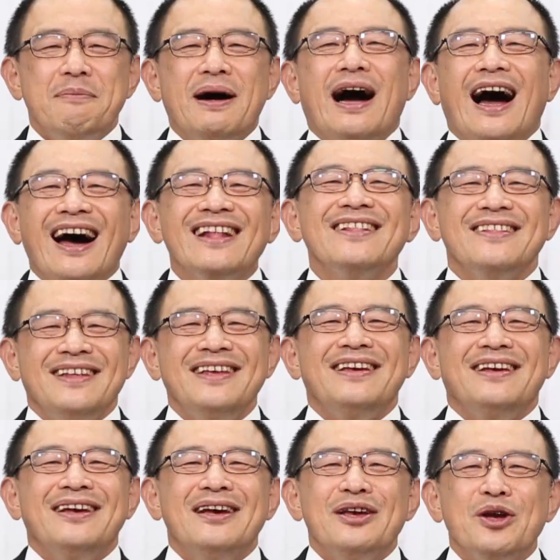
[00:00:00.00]
まあ暗
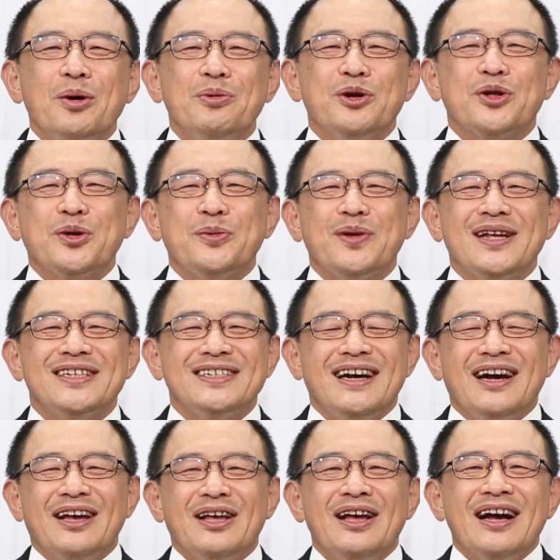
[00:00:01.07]
に予部の友達が